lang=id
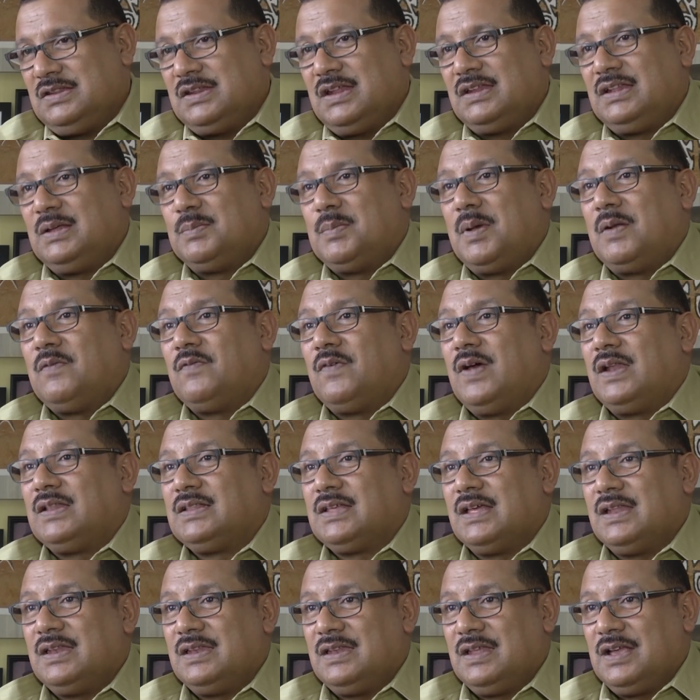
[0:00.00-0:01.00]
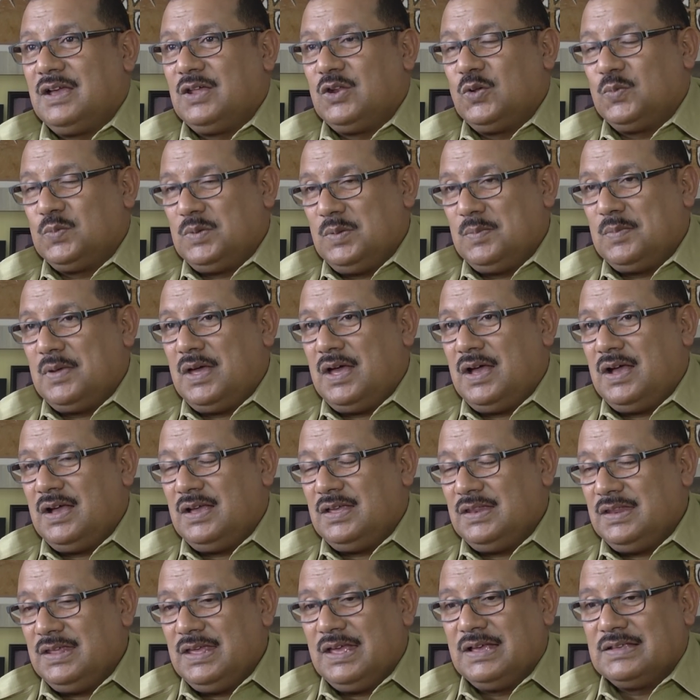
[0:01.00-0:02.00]
tidak termanfaatkan dengan optimal.
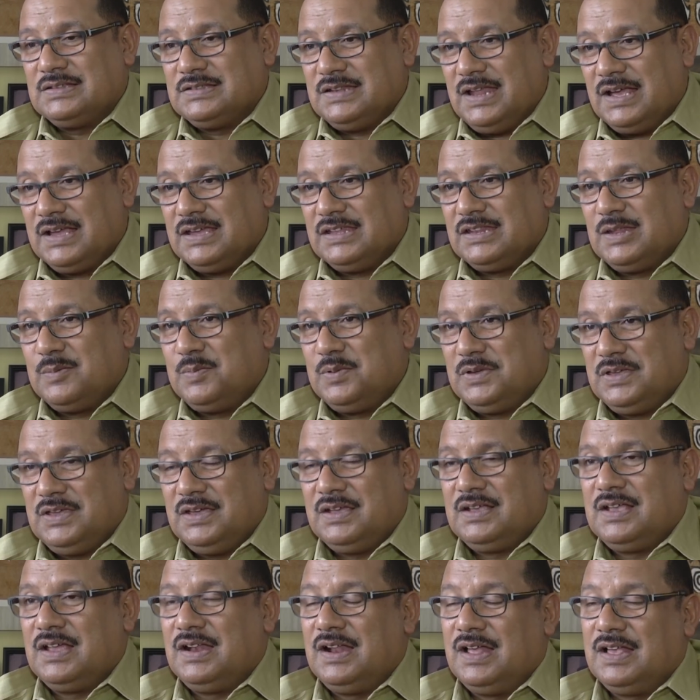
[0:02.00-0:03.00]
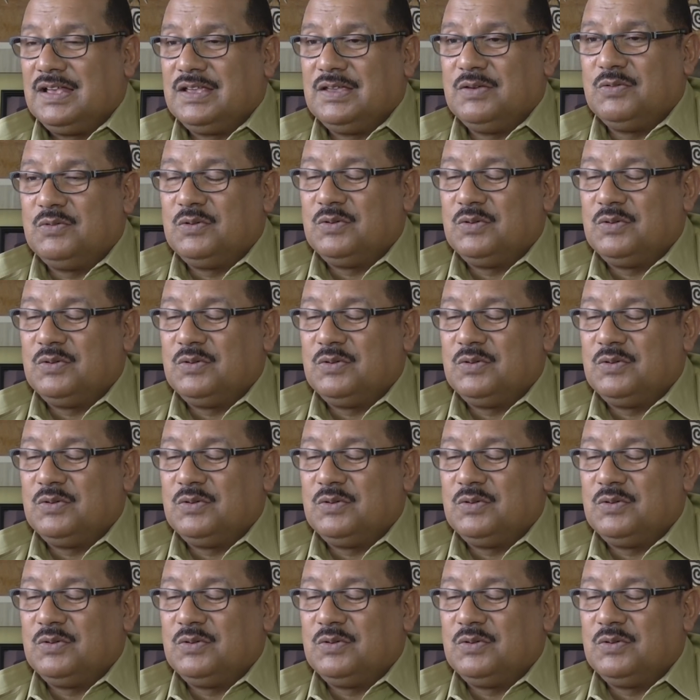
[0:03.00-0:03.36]
Ini yang sedang kita pikirkan lagi.